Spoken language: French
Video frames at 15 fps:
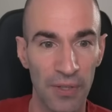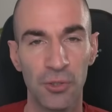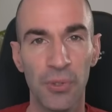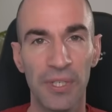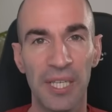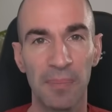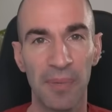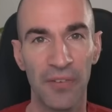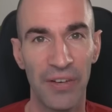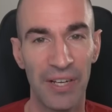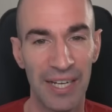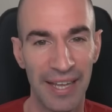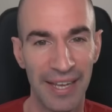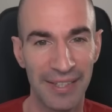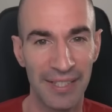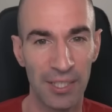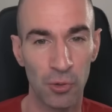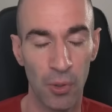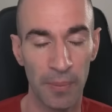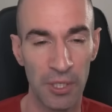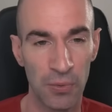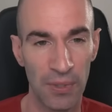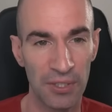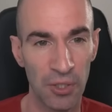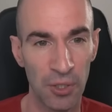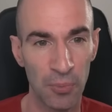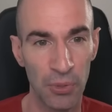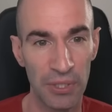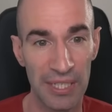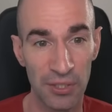Celui qui préfère la RTX
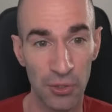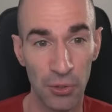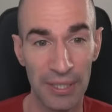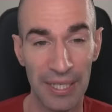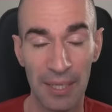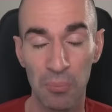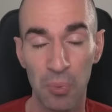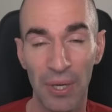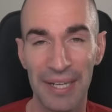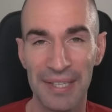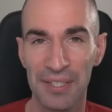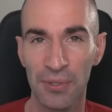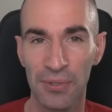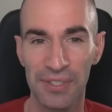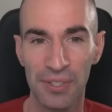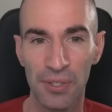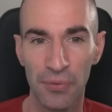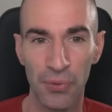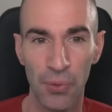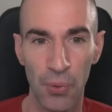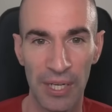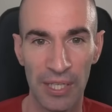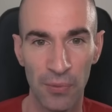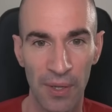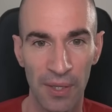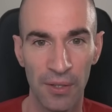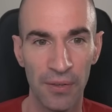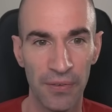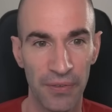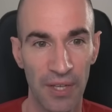3060, modèle Zotac pour 419,89 euros.
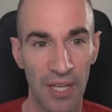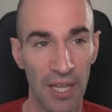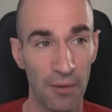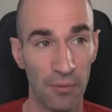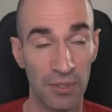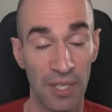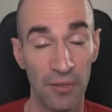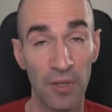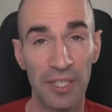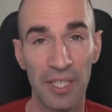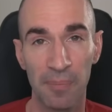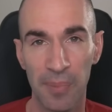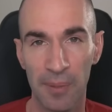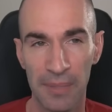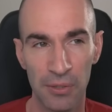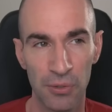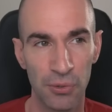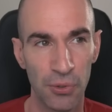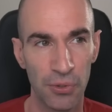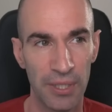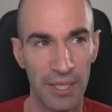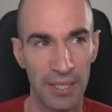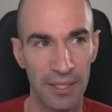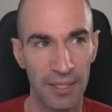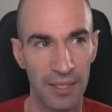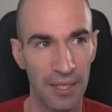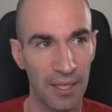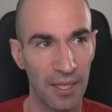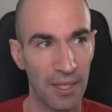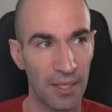Vous allez voir qu'il y a pas mal de
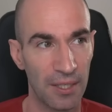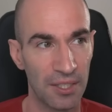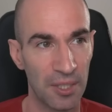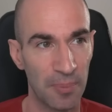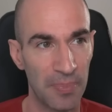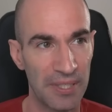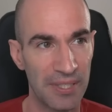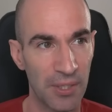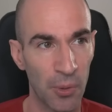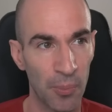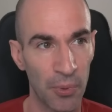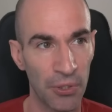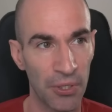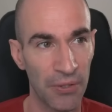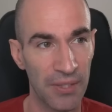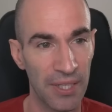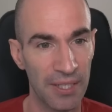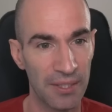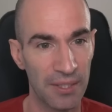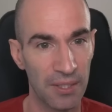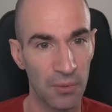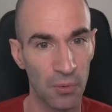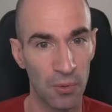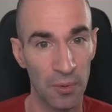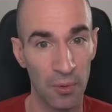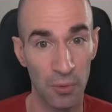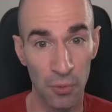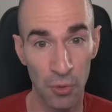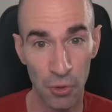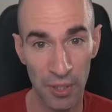Zotac chez PC Component S, donc
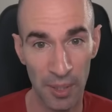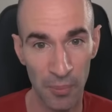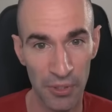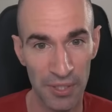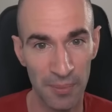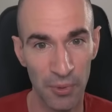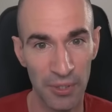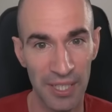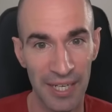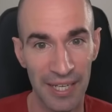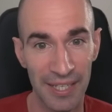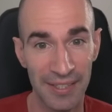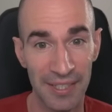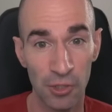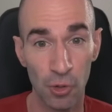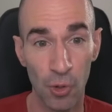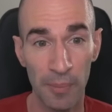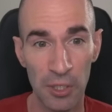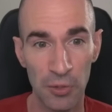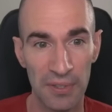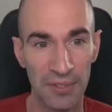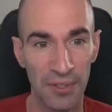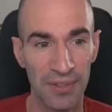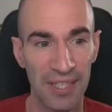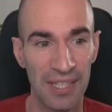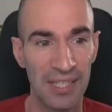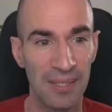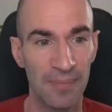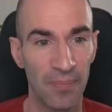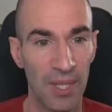notamment ici modèle RTX 3060
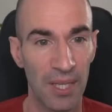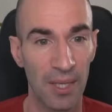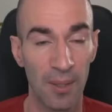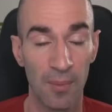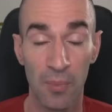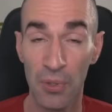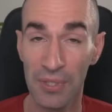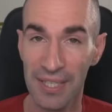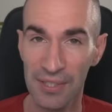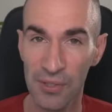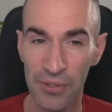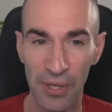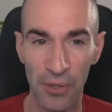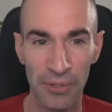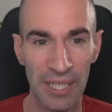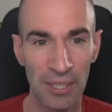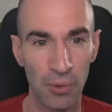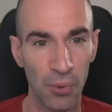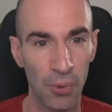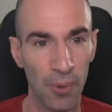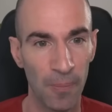Ti pour 544